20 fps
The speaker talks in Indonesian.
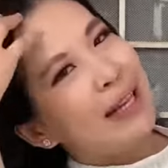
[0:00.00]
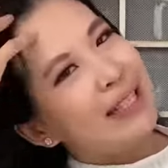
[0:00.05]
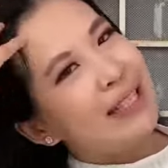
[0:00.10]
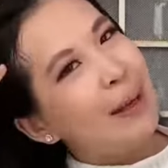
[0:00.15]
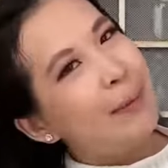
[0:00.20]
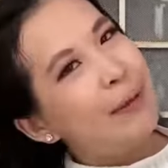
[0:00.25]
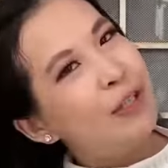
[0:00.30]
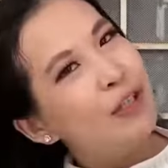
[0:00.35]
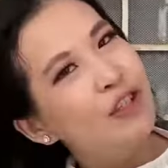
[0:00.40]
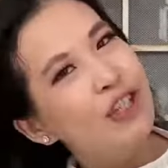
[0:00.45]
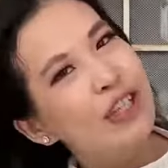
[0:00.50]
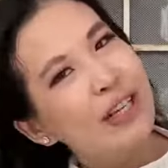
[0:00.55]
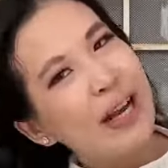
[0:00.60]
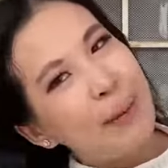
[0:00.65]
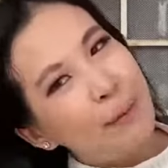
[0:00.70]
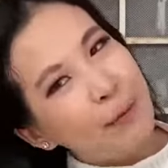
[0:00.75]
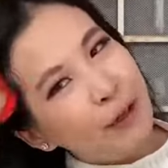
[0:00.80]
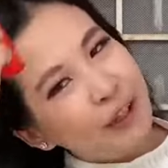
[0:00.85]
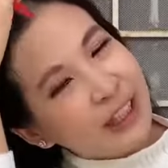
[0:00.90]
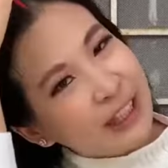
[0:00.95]
basah habis cuci
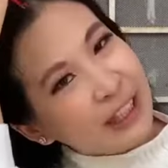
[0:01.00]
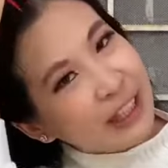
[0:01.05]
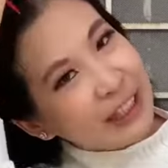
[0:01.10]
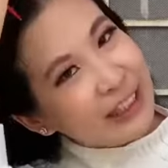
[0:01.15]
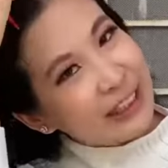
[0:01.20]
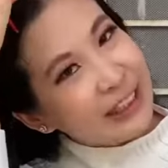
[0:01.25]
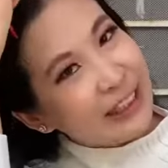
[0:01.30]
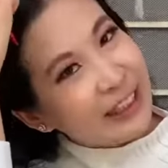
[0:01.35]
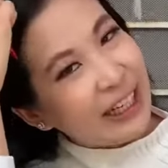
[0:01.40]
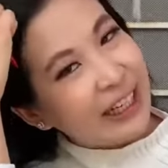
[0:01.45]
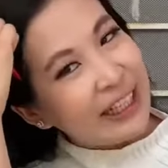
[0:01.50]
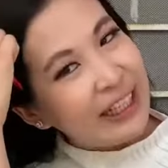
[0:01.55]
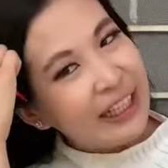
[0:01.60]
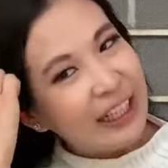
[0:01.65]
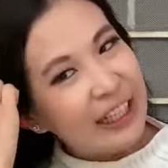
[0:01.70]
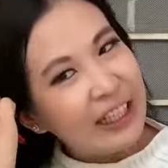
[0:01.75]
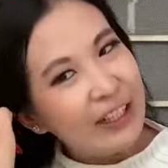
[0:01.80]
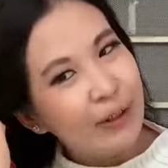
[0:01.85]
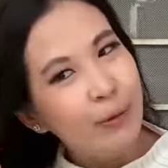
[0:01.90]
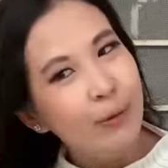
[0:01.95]
rambut kita sisir kayak
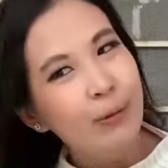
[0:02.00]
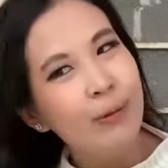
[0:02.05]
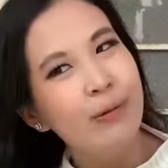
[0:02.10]
gini.